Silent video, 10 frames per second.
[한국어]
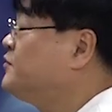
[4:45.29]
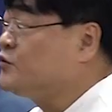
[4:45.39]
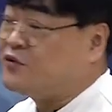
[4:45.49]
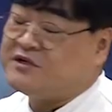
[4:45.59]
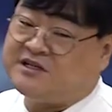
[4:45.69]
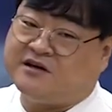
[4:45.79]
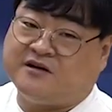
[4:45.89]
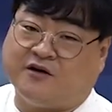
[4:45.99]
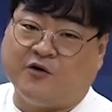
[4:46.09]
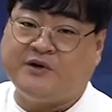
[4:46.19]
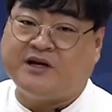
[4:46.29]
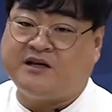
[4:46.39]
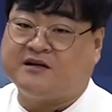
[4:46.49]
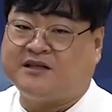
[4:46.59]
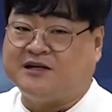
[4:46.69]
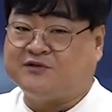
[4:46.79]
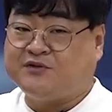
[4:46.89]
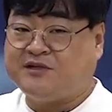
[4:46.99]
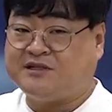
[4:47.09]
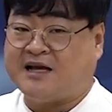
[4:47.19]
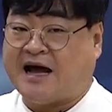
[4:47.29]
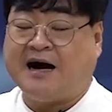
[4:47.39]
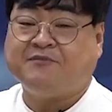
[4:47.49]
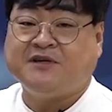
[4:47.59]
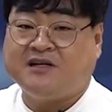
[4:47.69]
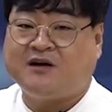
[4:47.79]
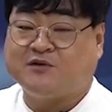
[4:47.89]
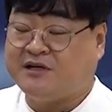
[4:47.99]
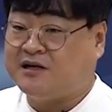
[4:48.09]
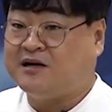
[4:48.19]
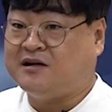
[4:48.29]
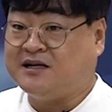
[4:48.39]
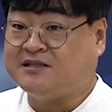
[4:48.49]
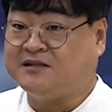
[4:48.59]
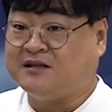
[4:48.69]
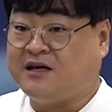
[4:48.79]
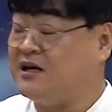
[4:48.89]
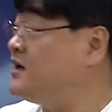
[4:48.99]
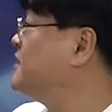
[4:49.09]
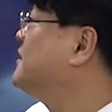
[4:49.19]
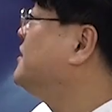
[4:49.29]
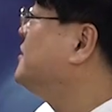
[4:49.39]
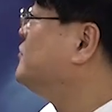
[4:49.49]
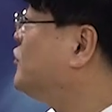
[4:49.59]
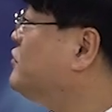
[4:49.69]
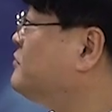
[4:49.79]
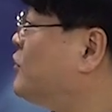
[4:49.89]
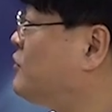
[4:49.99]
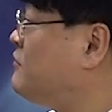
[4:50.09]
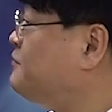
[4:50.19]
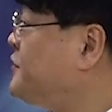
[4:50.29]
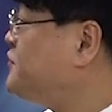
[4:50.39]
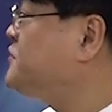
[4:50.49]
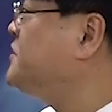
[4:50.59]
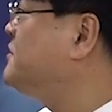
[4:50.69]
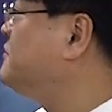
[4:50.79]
보통 이제 어휘라는 걸 단순히 이제 암기라고 생각을 하시는데 물론 뭐 필수적인